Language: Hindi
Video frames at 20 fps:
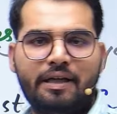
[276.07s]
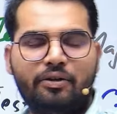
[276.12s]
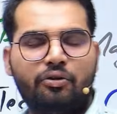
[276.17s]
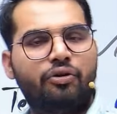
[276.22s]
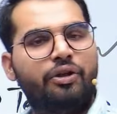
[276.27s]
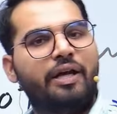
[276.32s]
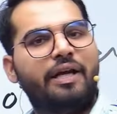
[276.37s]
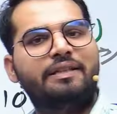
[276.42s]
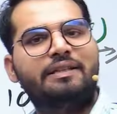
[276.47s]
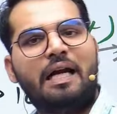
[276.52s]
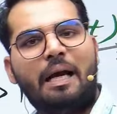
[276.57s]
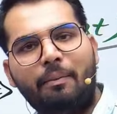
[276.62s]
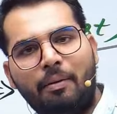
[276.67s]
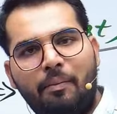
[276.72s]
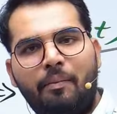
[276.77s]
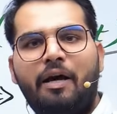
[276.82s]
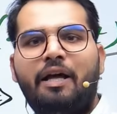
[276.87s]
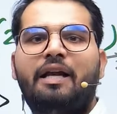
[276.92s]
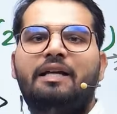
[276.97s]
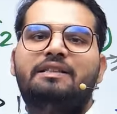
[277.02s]
क्योंकि एग्जाम
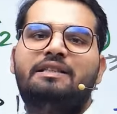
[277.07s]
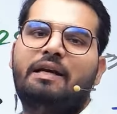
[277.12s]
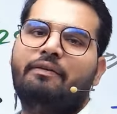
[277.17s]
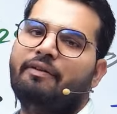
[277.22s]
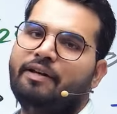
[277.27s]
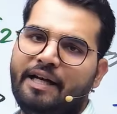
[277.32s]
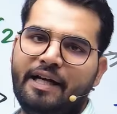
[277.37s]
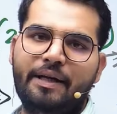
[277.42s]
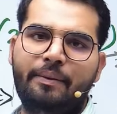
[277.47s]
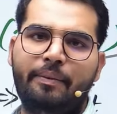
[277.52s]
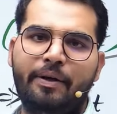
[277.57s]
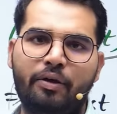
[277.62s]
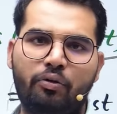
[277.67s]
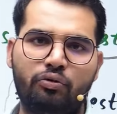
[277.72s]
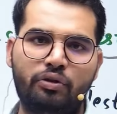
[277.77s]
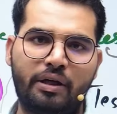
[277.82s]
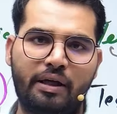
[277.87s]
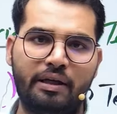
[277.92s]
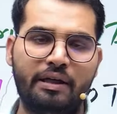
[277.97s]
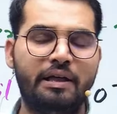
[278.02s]
हमारा 7 8 मई को
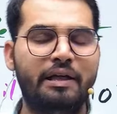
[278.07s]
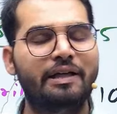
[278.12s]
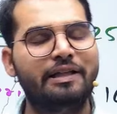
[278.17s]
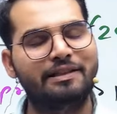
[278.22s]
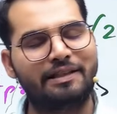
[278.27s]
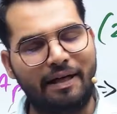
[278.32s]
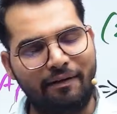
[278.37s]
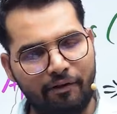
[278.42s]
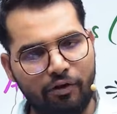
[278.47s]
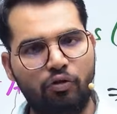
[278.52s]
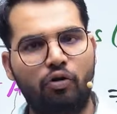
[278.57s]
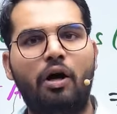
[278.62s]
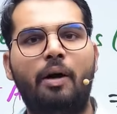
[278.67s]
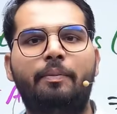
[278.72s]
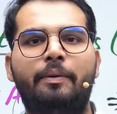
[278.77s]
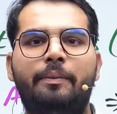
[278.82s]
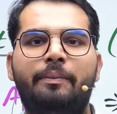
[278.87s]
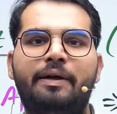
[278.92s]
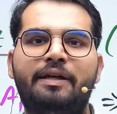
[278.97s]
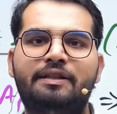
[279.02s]
था 7 को
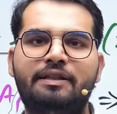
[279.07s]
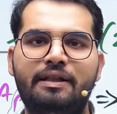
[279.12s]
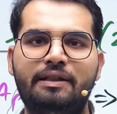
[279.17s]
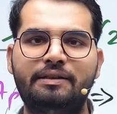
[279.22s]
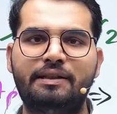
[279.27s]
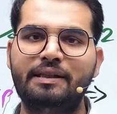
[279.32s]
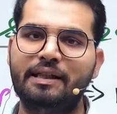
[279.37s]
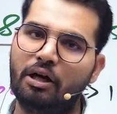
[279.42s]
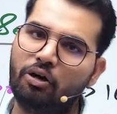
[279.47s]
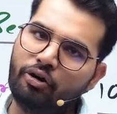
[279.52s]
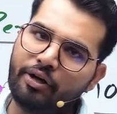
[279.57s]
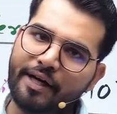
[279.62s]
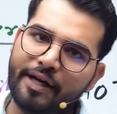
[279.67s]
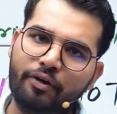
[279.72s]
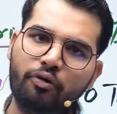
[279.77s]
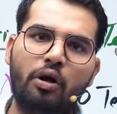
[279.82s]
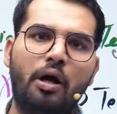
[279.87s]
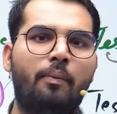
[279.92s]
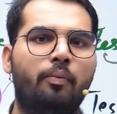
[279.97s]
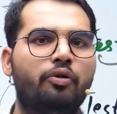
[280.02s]
आपकी बीएससी नर्सिंग का और 8
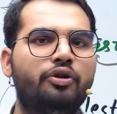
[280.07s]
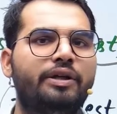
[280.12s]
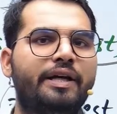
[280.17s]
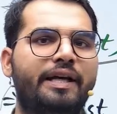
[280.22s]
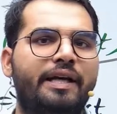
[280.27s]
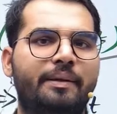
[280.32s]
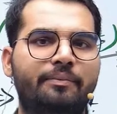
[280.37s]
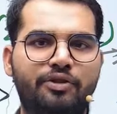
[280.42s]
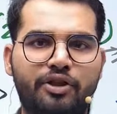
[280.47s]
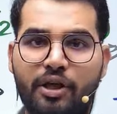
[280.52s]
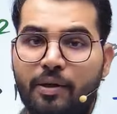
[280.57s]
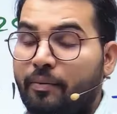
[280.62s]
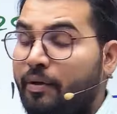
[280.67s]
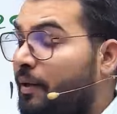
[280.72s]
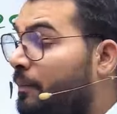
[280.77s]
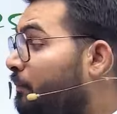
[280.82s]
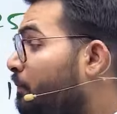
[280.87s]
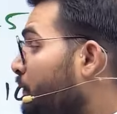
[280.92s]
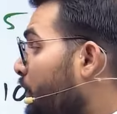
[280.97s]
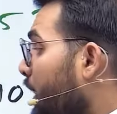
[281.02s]
को आपको एनएम जीएनएम का
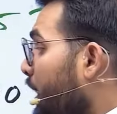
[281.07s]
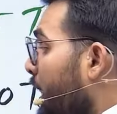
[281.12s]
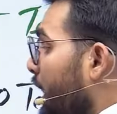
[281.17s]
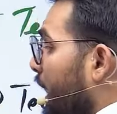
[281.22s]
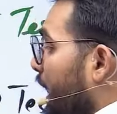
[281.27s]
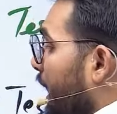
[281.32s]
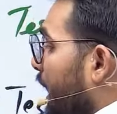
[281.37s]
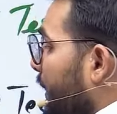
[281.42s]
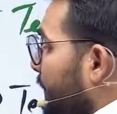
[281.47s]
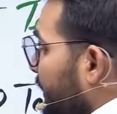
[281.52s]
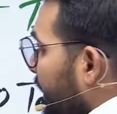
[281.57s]
अब ये